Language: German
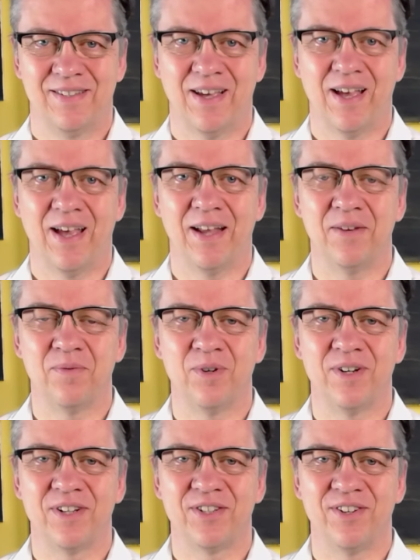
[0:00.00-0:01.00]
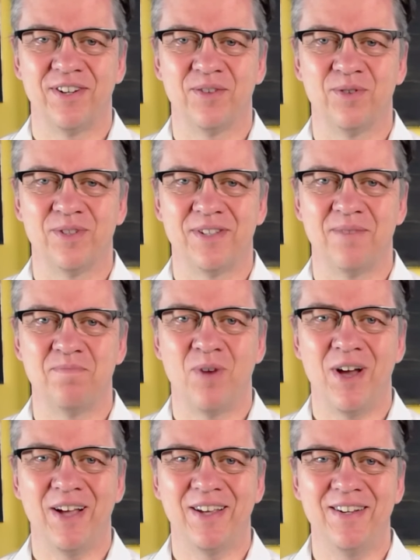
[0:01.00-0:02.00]
Einen wunderschönen guten
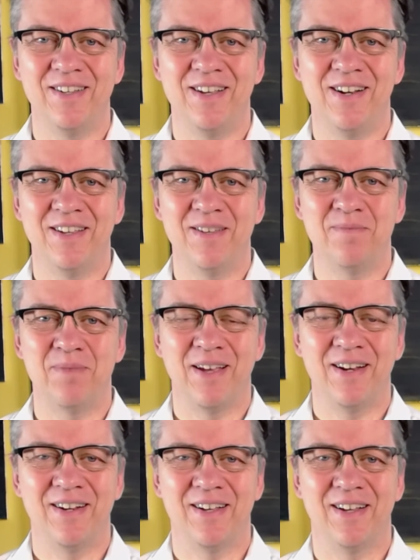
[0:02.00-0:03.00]
Morgen, ihr Lieben.